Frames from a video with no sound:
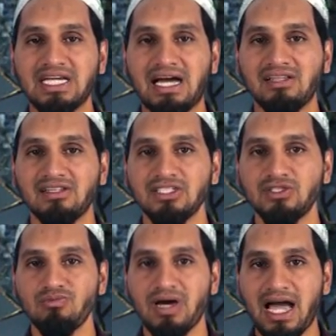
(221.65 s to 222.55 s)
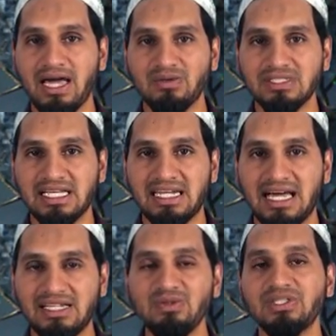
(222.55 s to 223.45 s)
จากอัลลอฮฺซุบฮานหัวตา
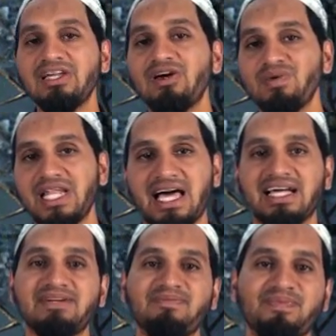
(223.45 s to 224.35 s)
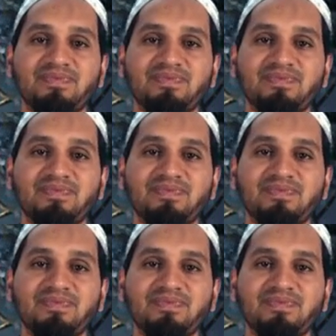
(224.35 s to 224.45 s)
ลาอยู่ตลอดเวลาครับ